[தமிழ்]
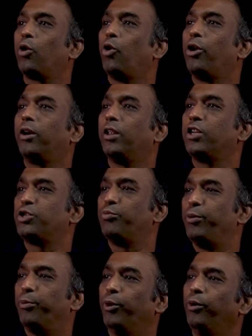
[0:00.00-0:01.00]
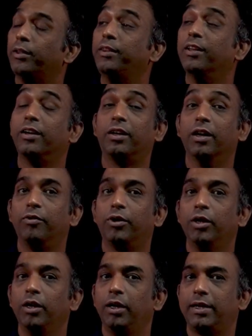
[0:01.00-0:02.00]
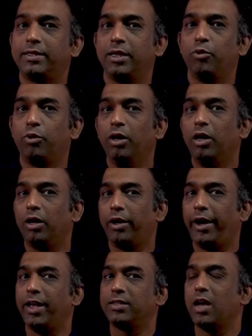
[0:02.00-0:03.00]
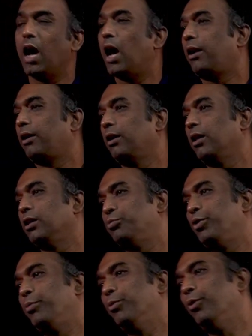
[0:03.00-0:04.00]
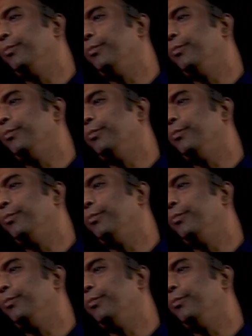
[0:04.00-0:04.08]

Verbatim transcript: ரோடு இருக்கிறத அசியூம் பண்ணிப்போம் இந்த கர்வுக்கு லெட்ஸே ஒரு ரேடியஸ் ஆர் இருக்கிறத அசியூம் பண்ணிப்போம்